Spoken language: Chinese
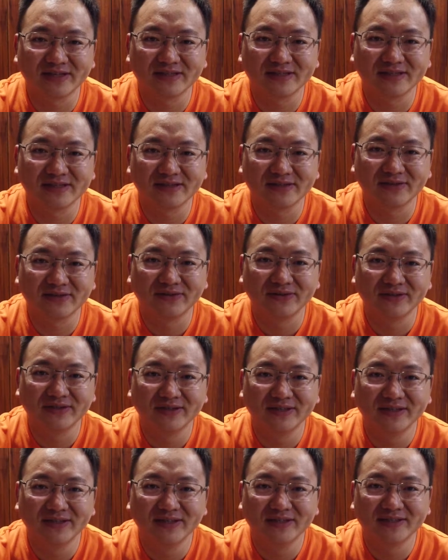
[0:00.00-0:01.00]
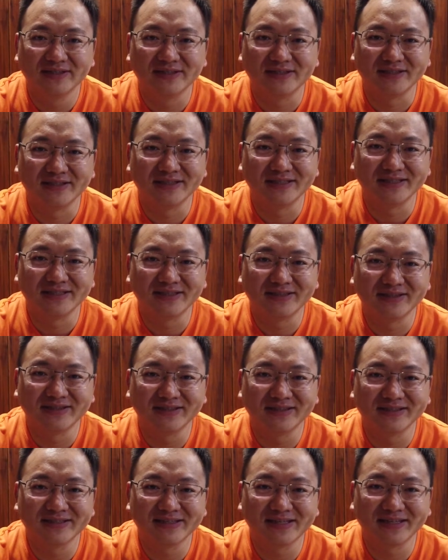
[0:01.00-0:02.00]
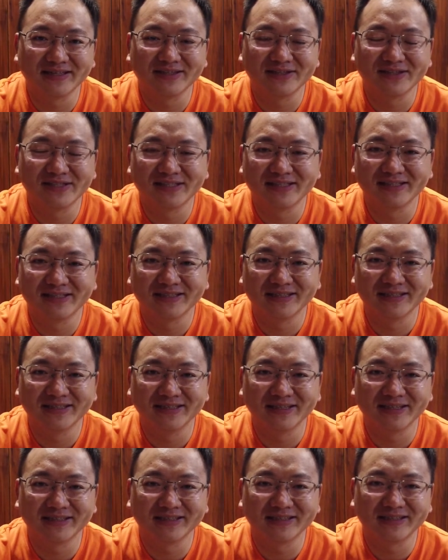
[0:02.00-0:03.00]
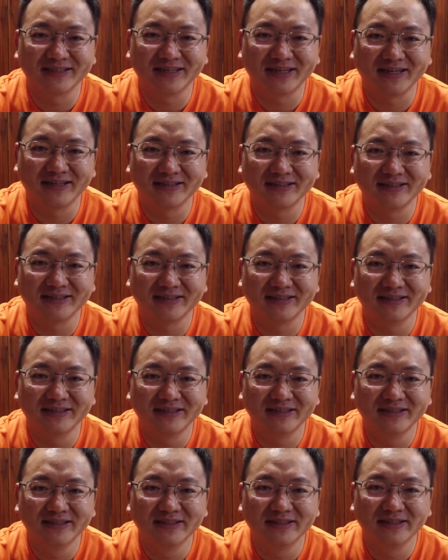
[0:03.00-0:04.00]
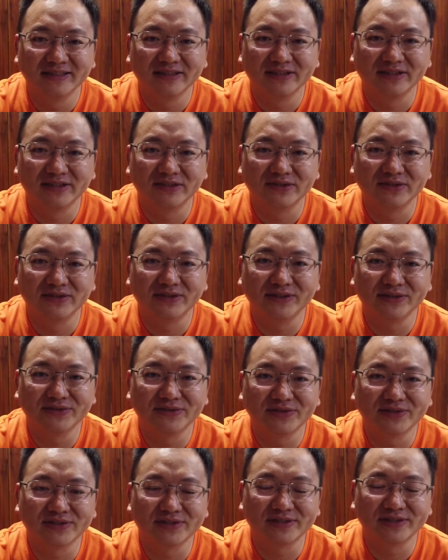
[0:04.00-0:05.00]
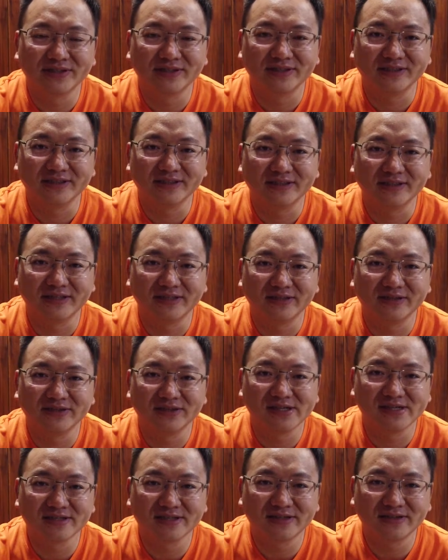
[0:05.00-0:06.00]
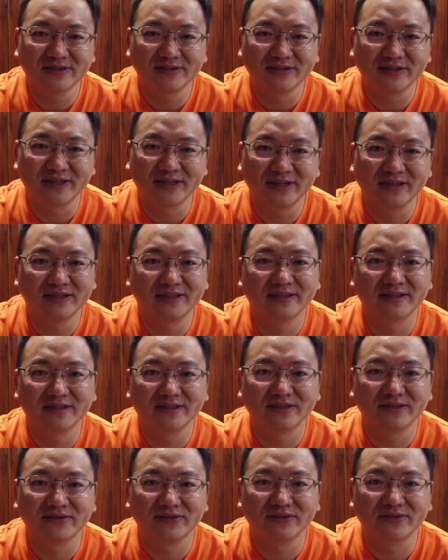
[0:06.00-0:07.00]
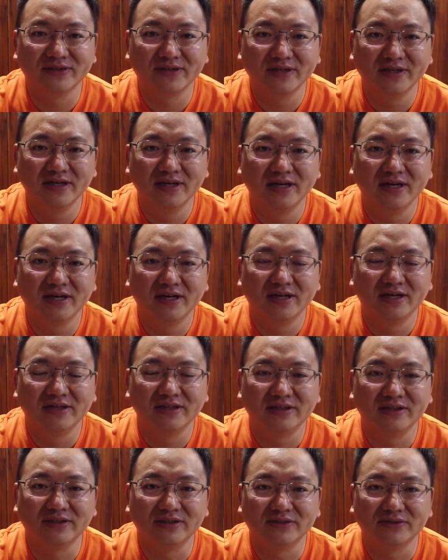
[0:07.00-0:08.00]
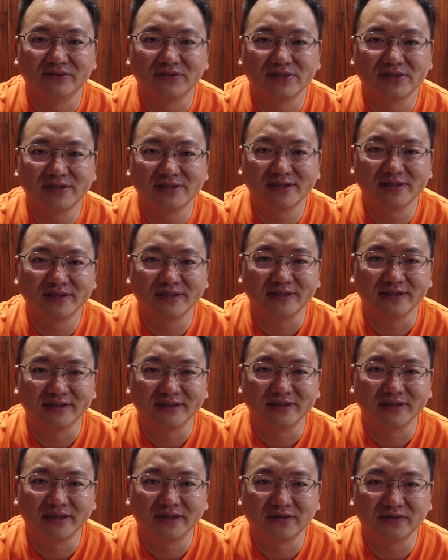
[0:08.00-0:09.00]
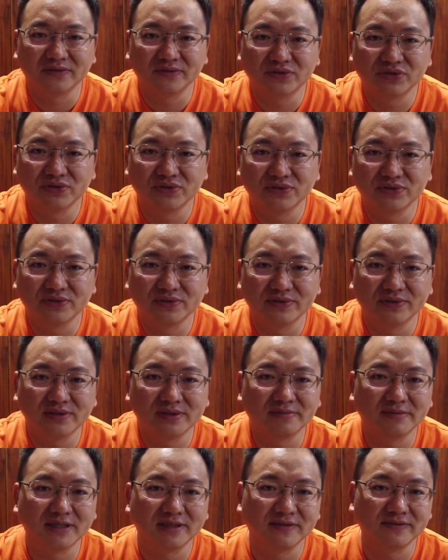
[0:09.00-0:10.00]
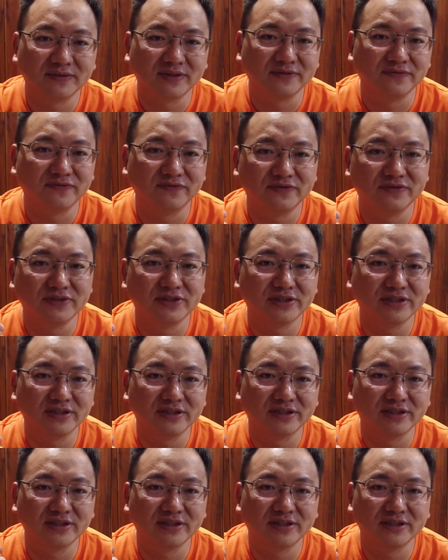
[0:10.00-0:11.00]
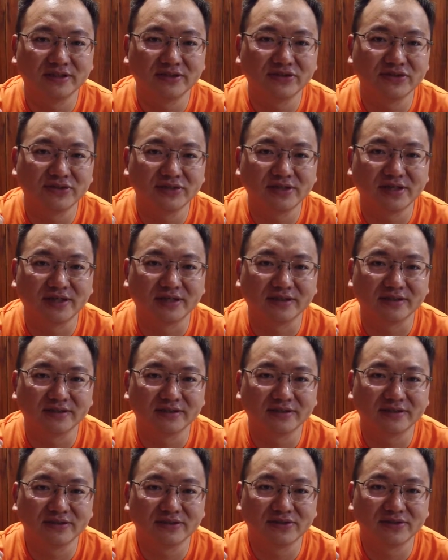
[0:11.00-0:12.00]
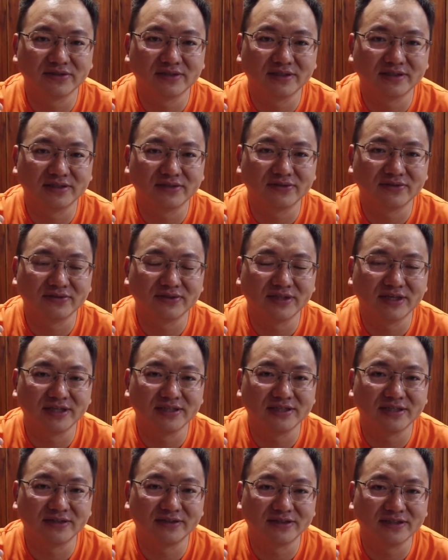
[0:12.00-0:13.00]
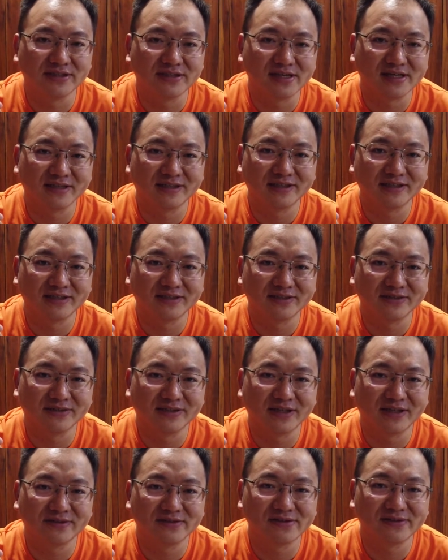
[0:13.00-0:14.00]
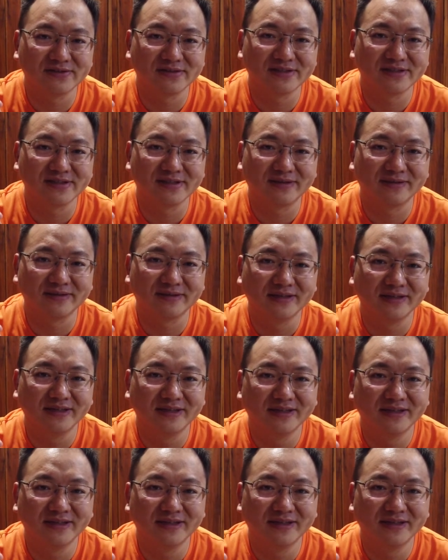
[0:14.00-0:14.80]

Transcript: 餐之后，直接叫了个三轮车，一样的拿了有六十个，然后降噪的拿了有哦四个，然后就去这边很附近的一个市场，就是那种天桥底下的那种跳蚤市场，